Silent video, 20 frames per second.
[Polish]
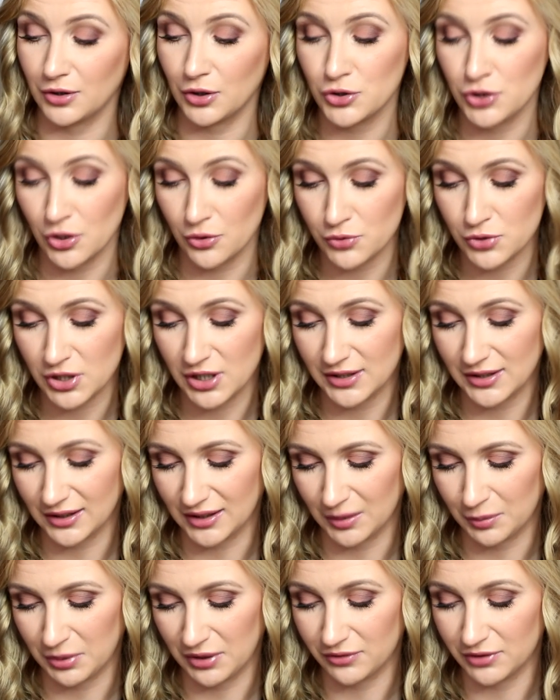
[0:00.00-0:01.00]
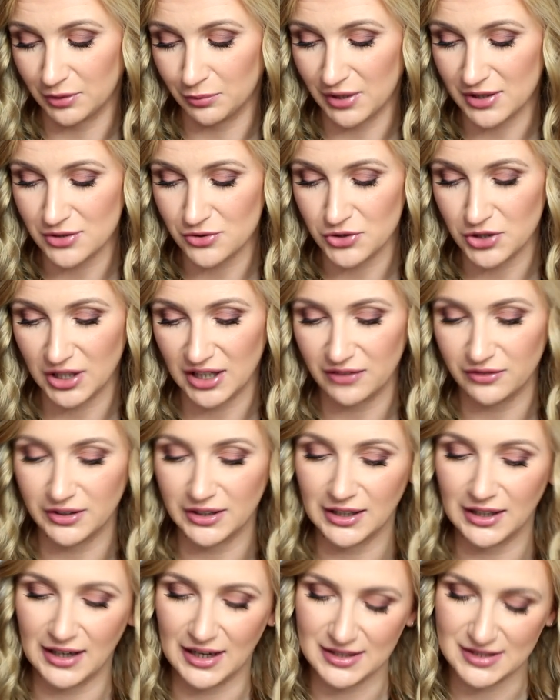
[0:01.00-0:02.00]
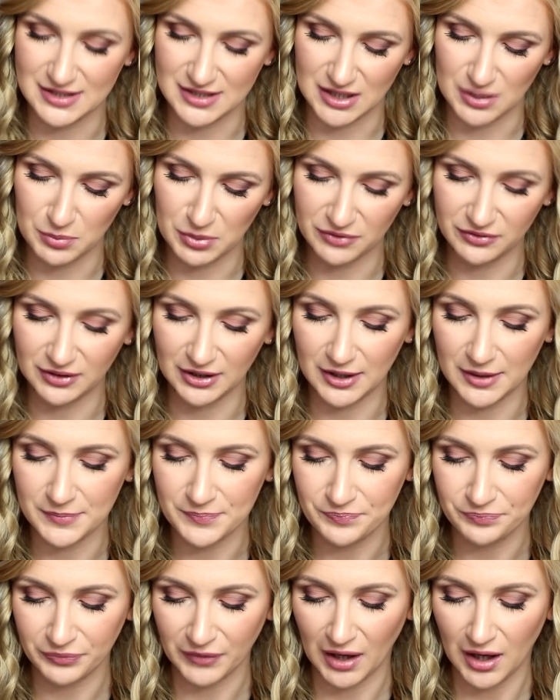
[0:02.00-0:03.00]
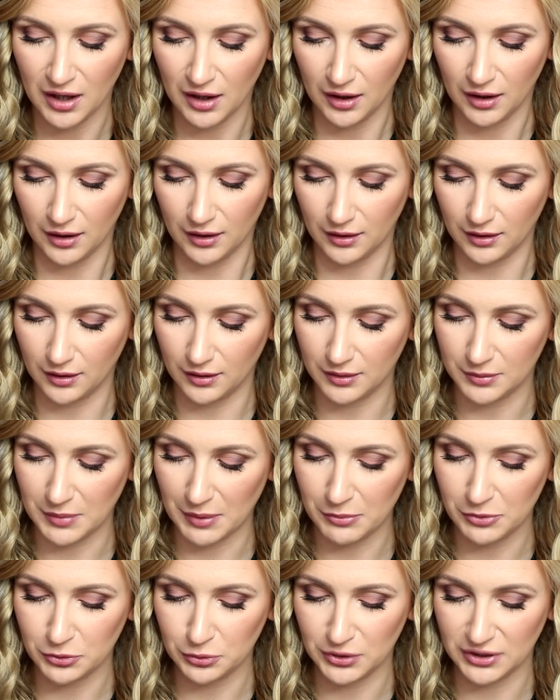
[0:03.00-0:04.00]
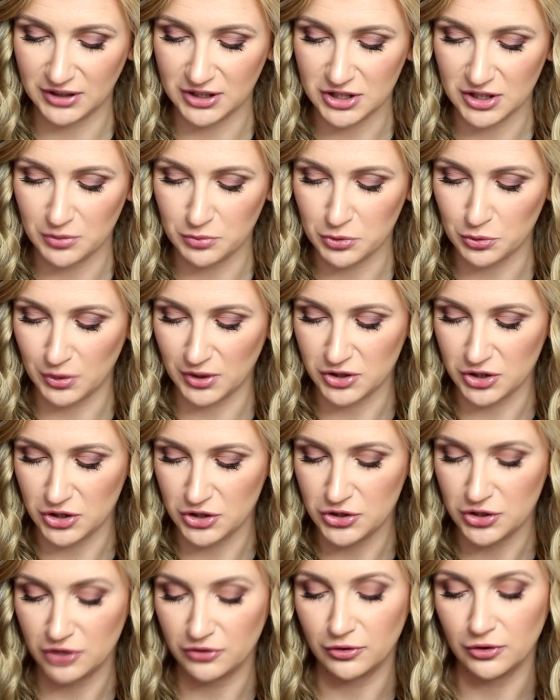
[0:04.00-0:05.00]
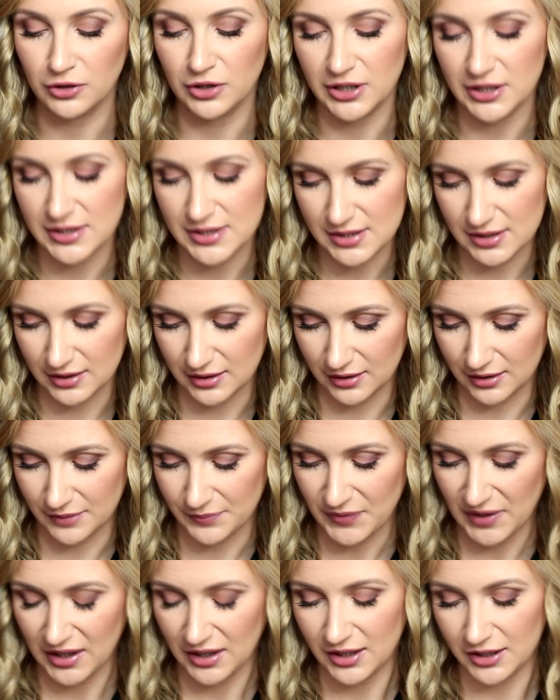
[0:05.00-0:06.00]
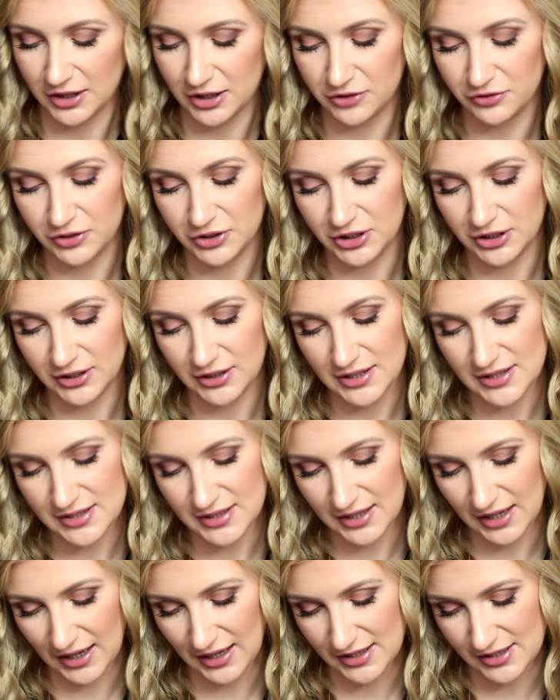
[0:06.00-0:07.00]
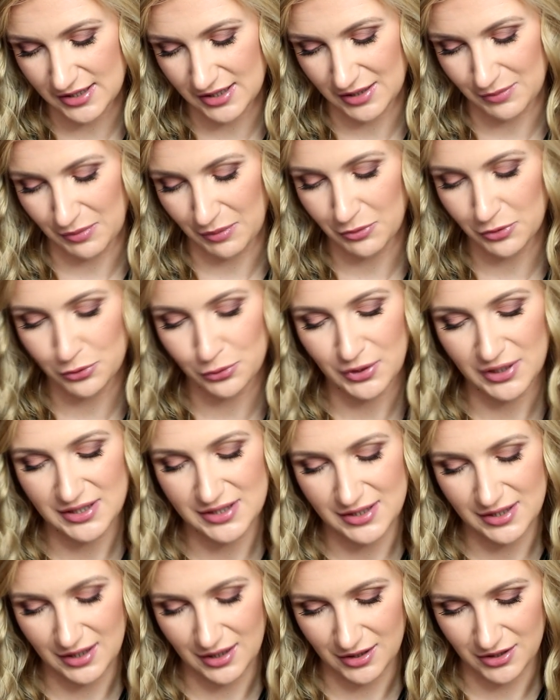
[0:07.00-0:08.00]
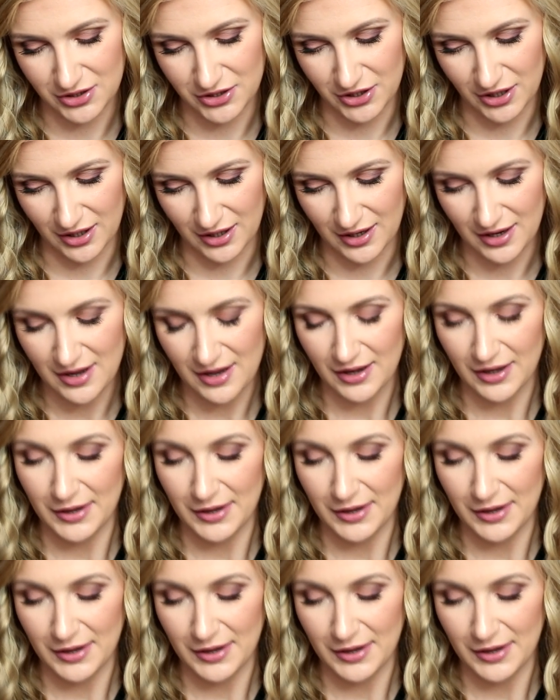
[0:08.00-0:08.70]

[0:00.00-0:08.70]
książkę, tak naprawdę bardzo ciekawe relacje, pewne e, mamy tutaj też na przykład częściowo listy, jakieś wycinki z gazet, mamy tutaj zdjęcia.